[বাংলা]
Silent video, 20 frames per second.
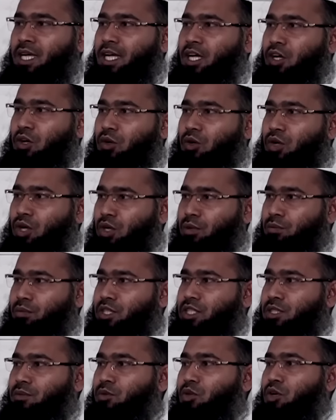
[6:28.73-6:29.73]
ইকরা
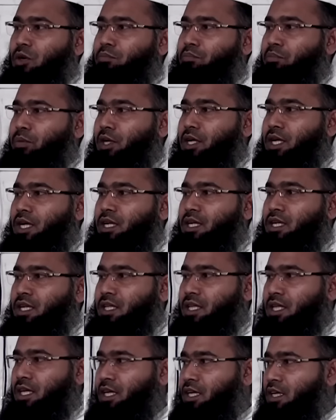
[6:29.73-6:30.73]
বিসমি
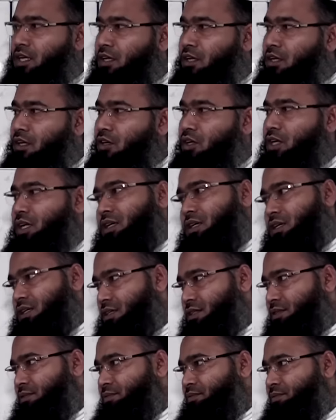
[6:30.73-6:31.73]
রব্বিকাল্লাদি ফলাক
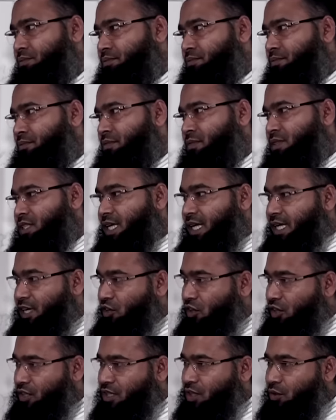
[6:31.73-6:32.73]
এটা
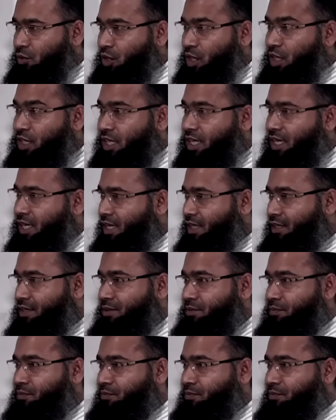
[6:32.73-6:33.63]
হলো তৌহিদের আয়াত